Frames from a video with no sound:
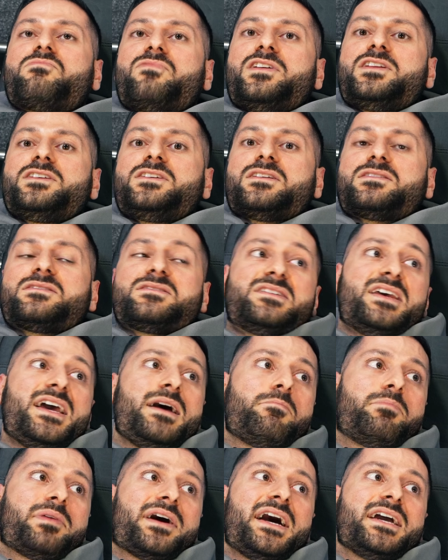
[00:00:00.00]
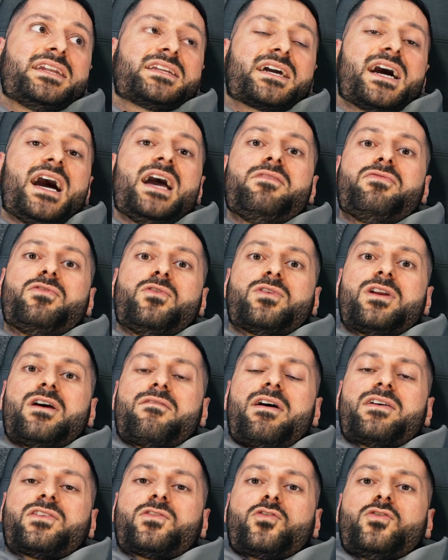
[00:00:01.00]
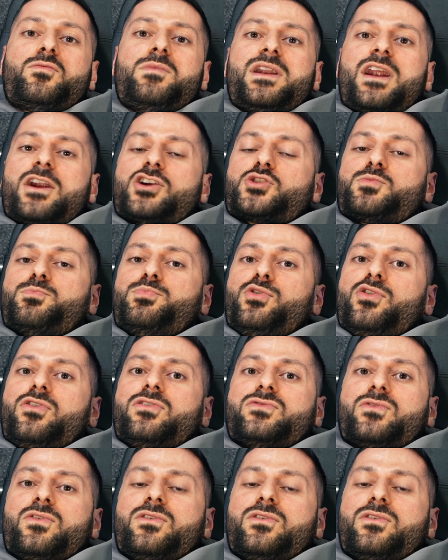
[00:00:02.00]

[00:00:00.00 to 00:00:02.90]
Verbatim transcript: wenn ich jetzt sehr breit greife oder was auch immer, dann spüre ich es